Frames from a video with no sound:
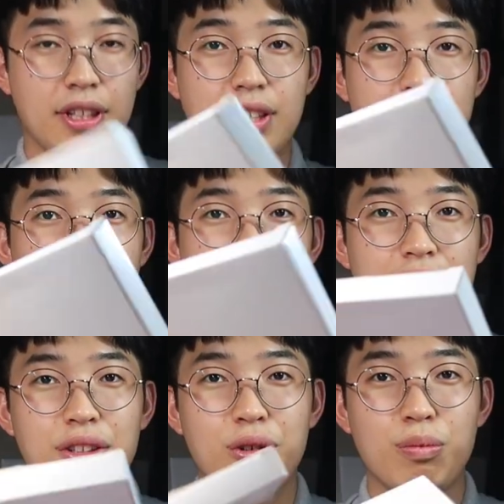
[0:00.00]
이렇게
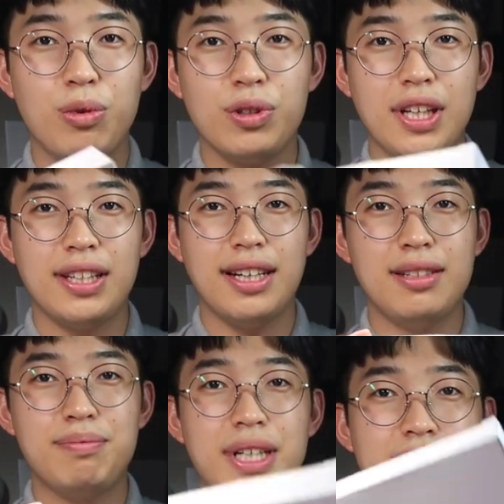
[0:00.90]
동봉된
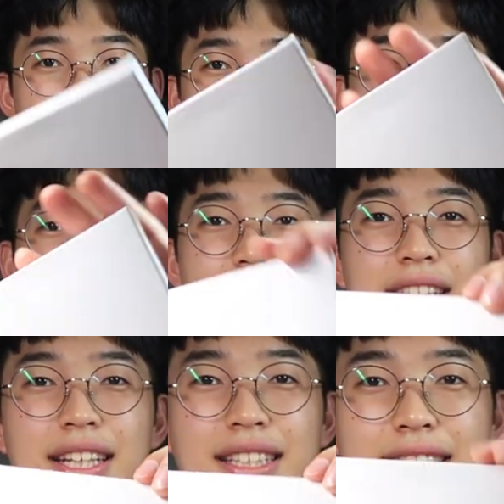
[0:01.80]
다른 박스가
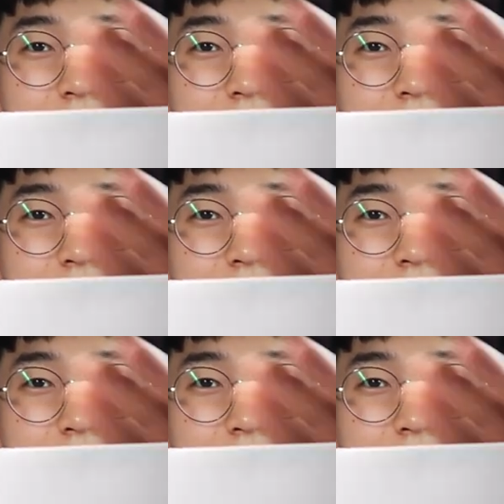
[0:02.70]
하나 있,